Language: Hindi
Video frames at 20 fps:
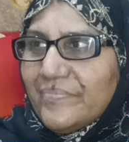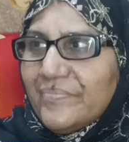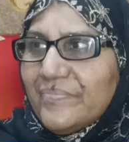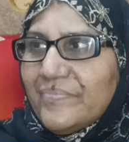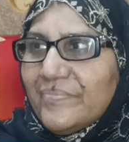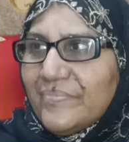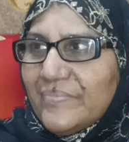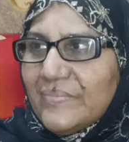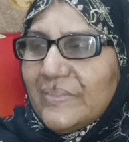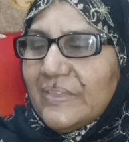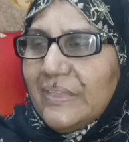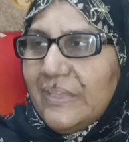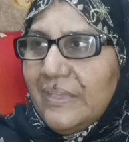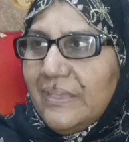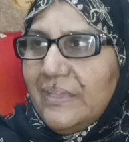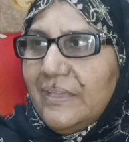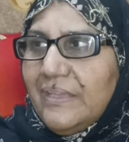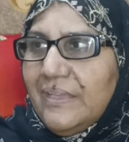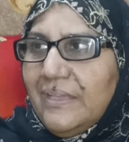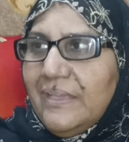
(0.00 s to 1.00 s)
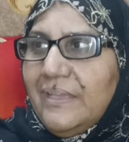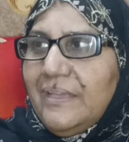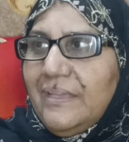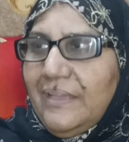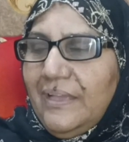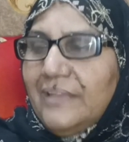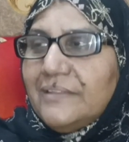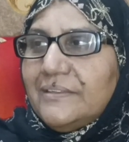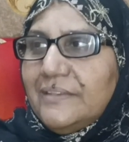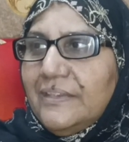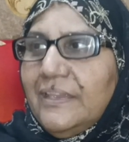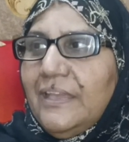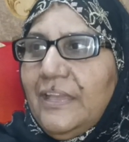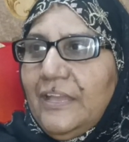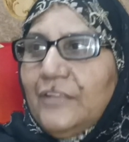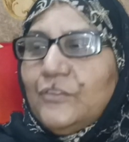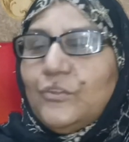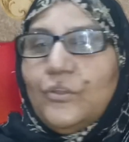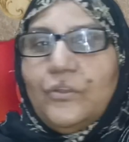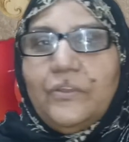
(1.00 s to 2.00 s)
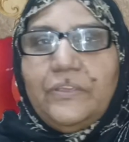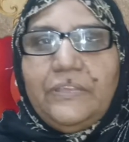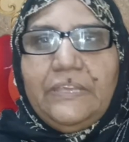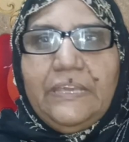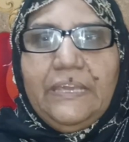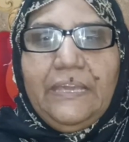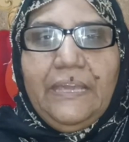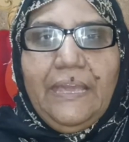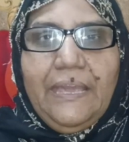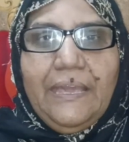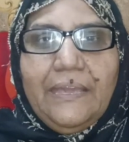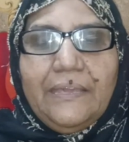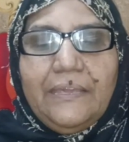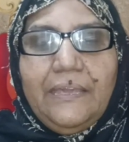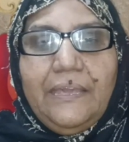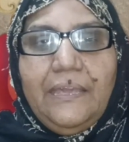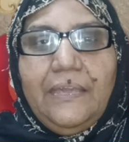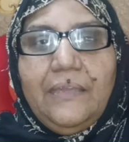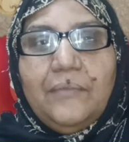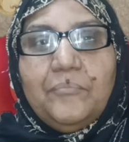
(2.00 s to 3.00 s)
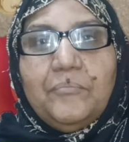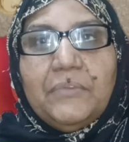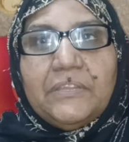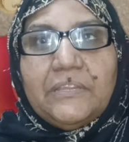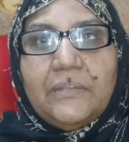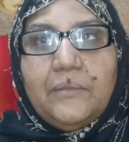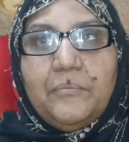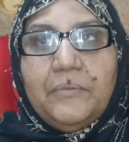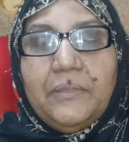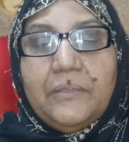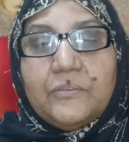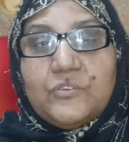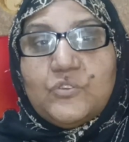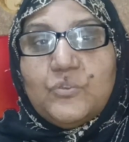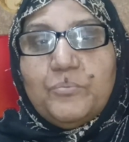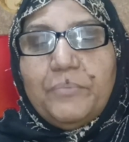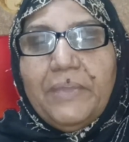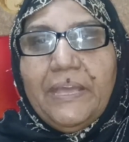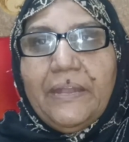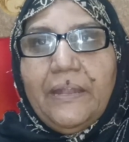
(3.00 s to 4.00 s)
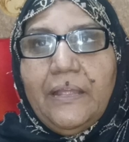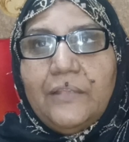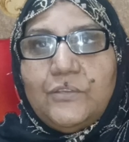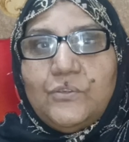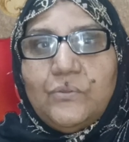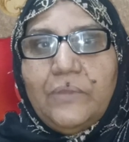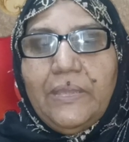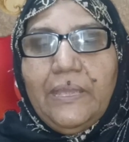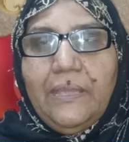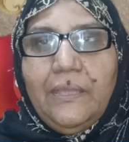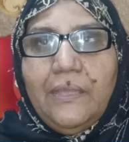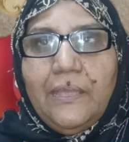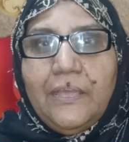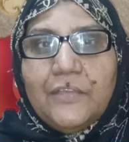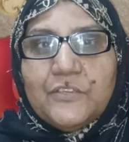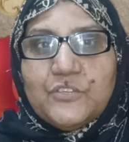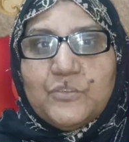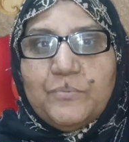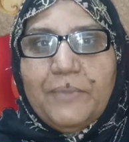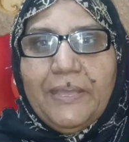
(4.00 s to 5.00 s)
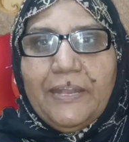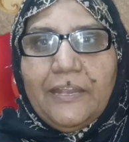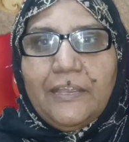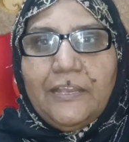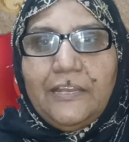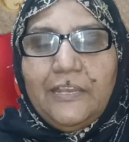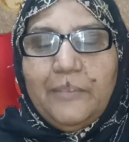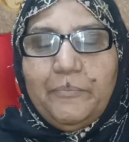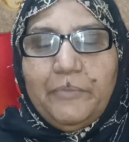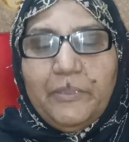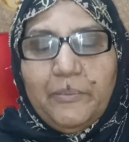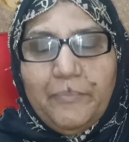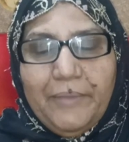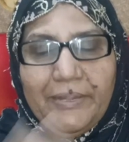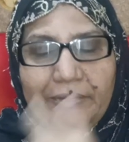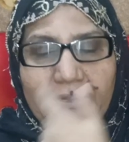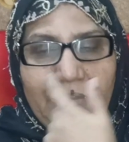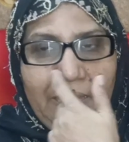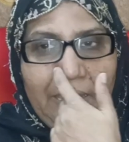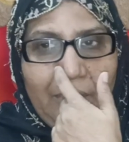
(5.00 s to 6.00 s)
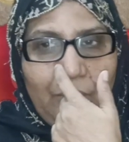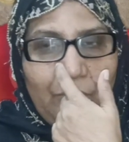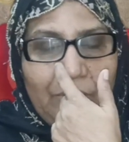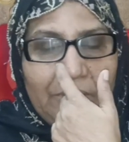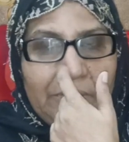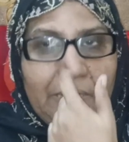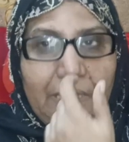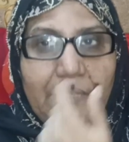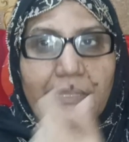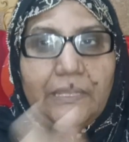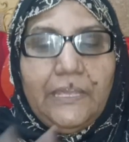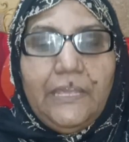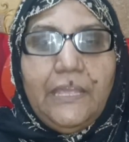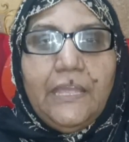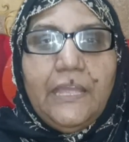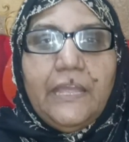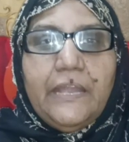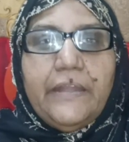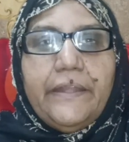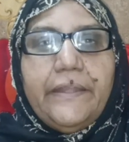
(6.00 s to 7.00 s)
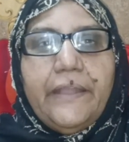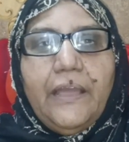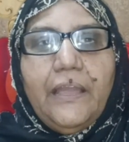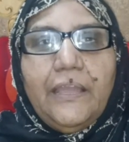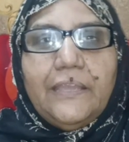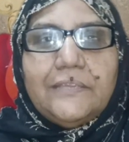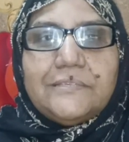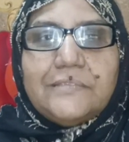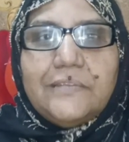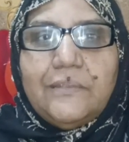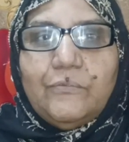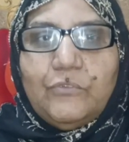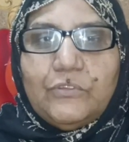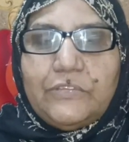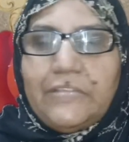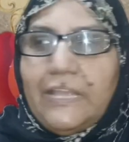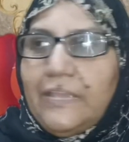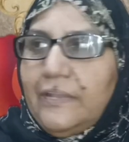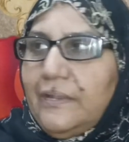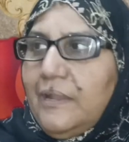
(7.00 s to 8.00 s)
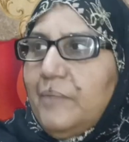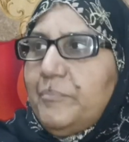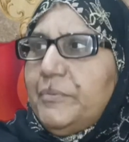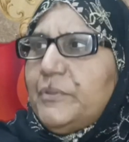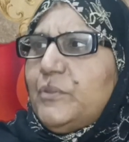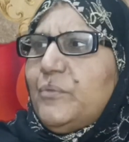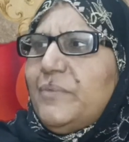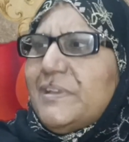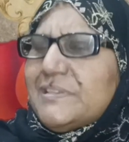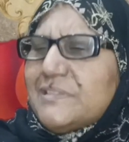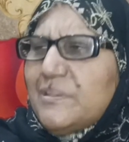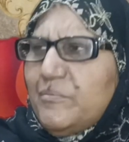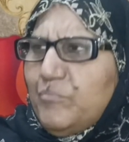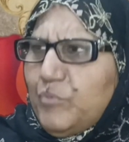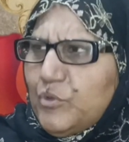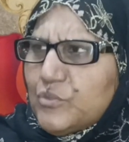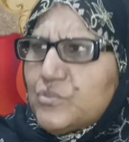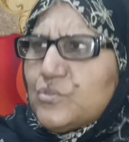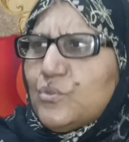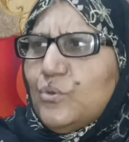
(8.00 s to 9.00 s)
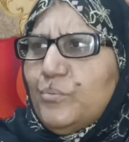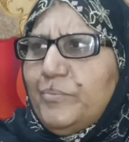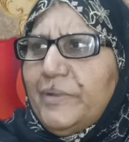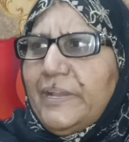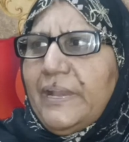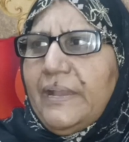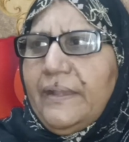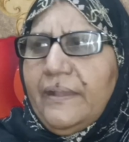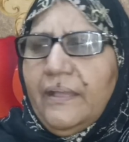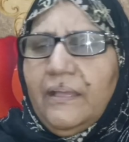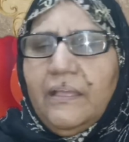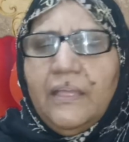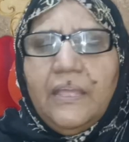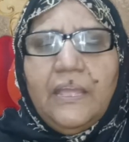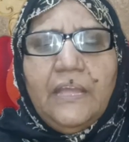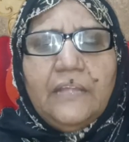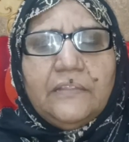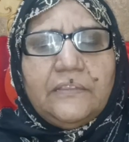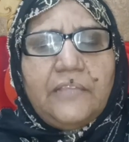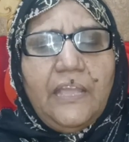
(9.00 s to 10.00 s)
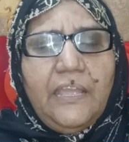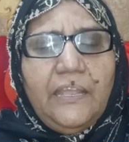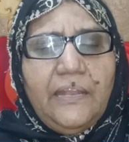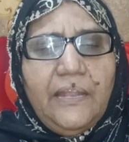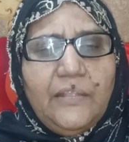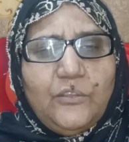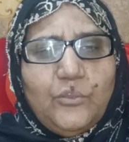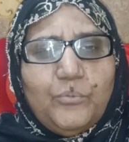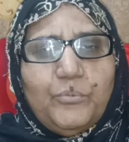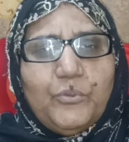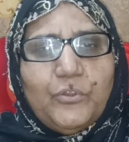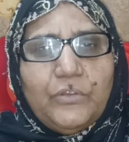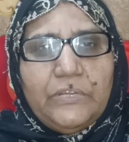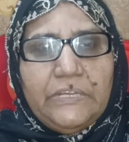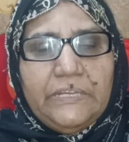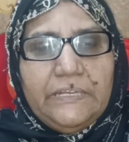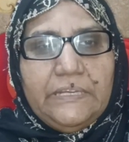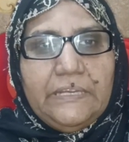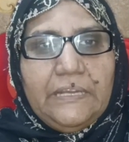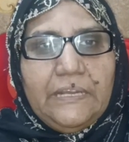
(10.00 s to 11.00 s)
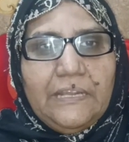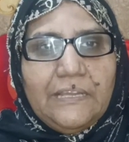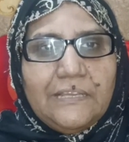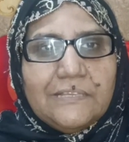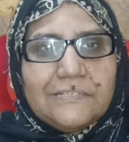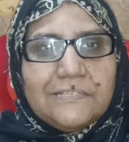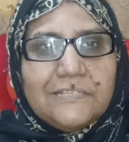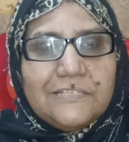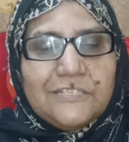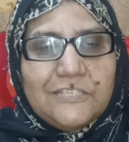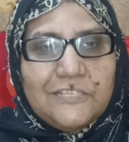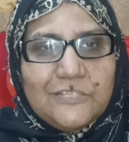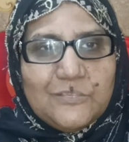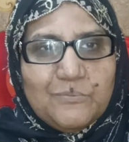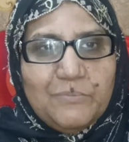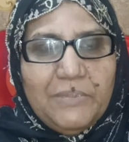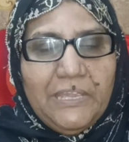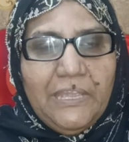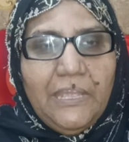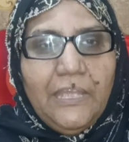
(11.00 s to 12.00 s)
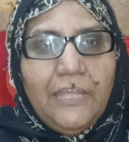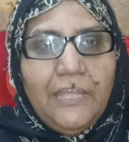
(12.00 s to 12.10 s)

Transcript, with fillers: साथ जाने देते हाँ जी तो ये है कि मतलब सुमेरा जो है सुमेरा के लिए भी कमेंट आया हुआ था कि ना इसने वो ताहिरा भी तो वैसे बहुत सोबर है ना हाँ जी ताहिरा तो बोली नहीं है ना किसी चीज़ में